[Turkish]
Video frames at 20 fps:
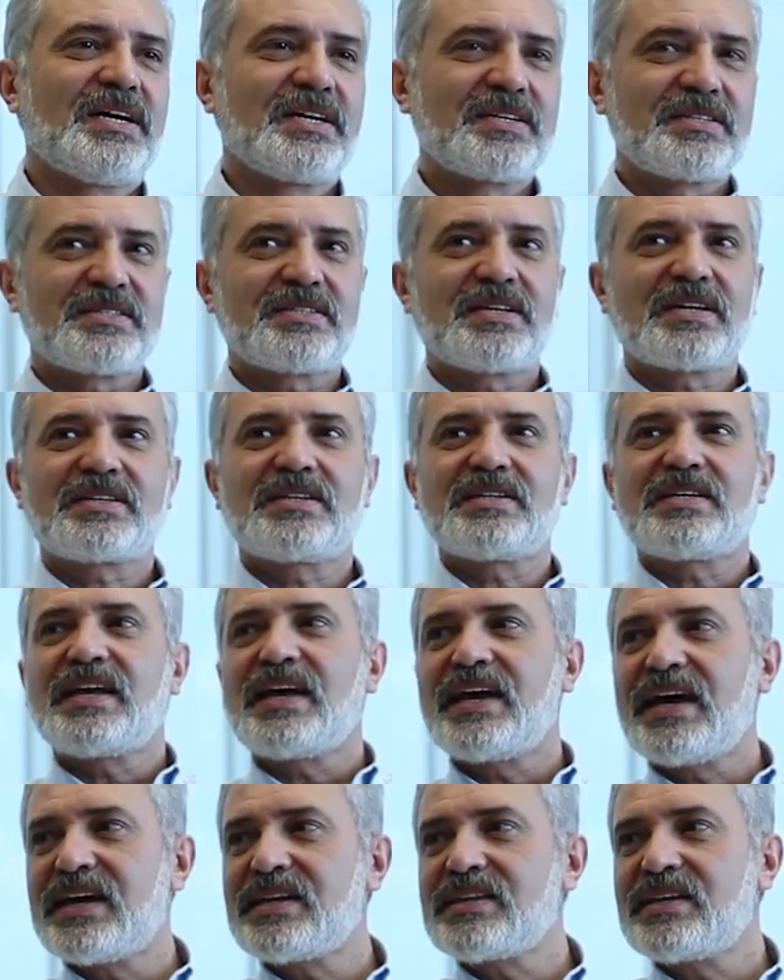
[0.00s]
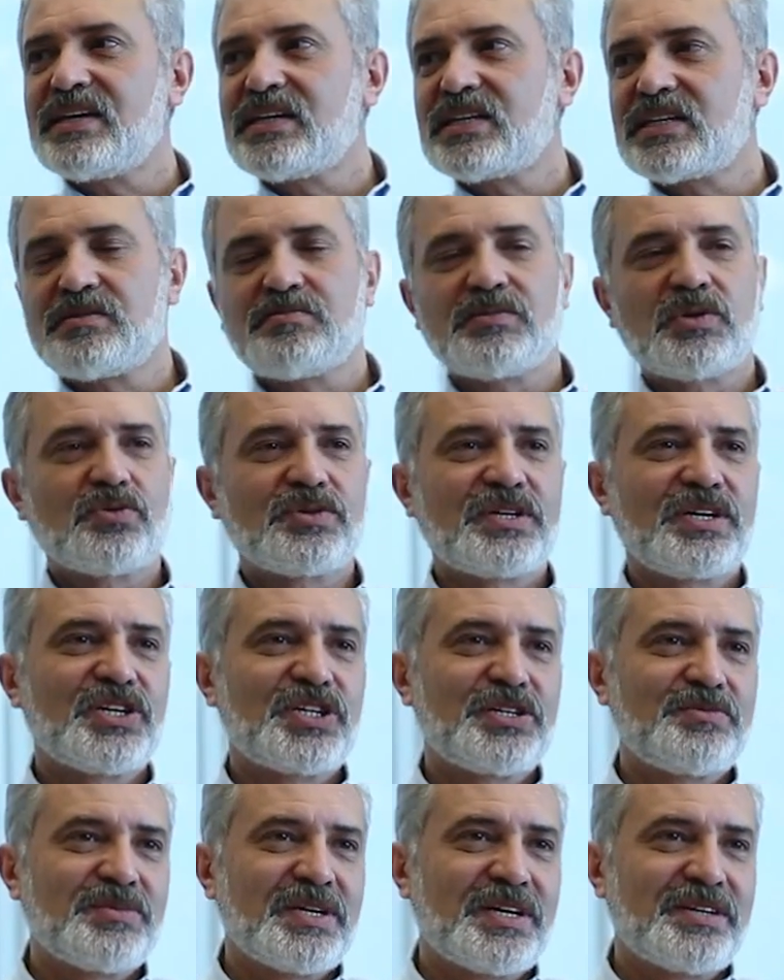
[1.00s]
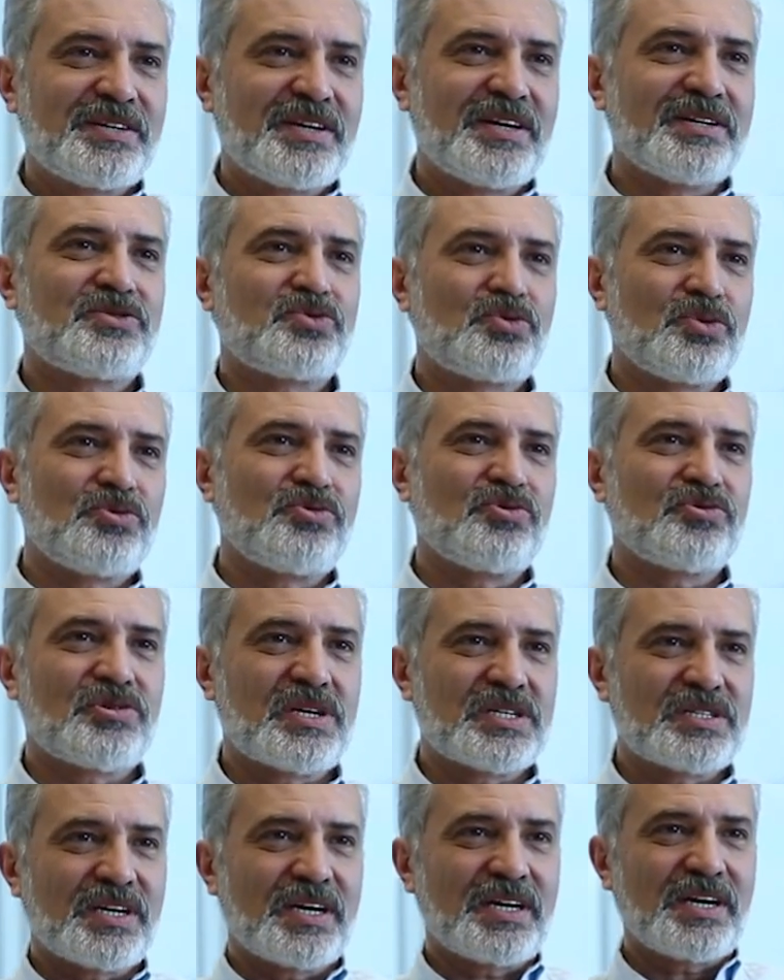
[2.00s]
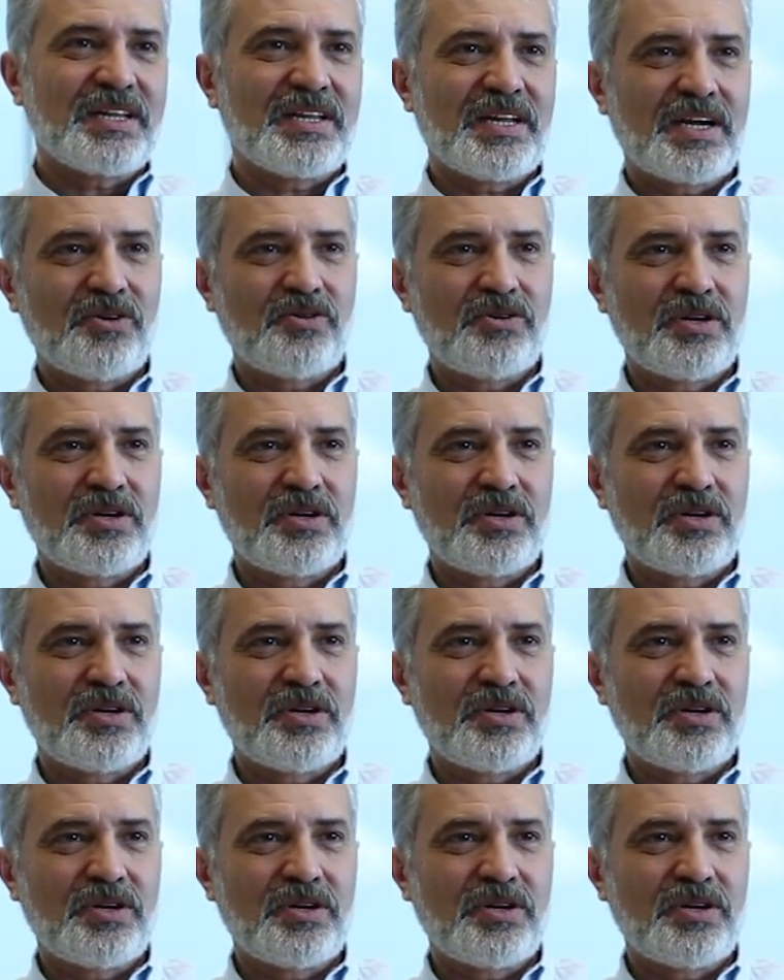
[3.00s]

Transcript: Aksi takdirde her değişimde o değişimden rahatsız oluyorsanız hay Allah